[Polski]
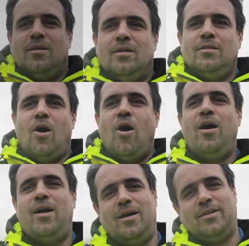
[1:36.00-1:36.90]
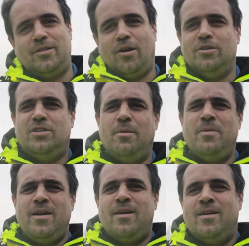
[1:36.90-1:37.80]
No, to
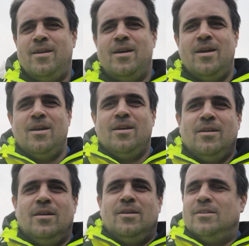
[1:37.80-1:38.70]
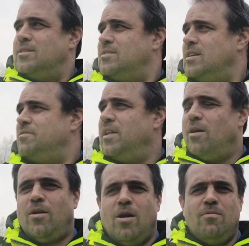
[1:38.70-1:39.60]
idziemy. Syf
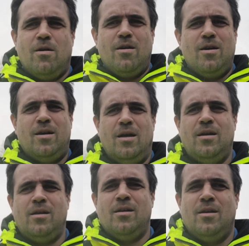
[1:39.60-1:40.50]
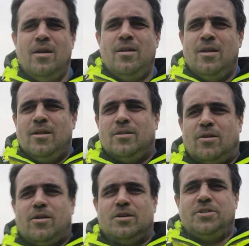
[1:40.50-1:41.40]
naokoło.
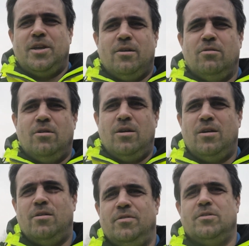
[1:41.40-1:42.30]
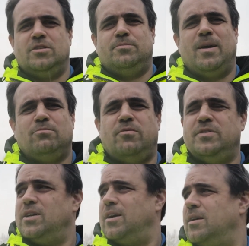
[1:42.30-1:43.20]
Trochę śniegu. W nocy spadło,
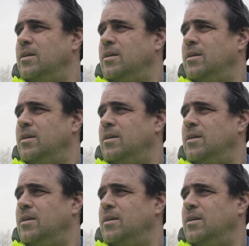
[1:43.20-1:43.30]
widzę.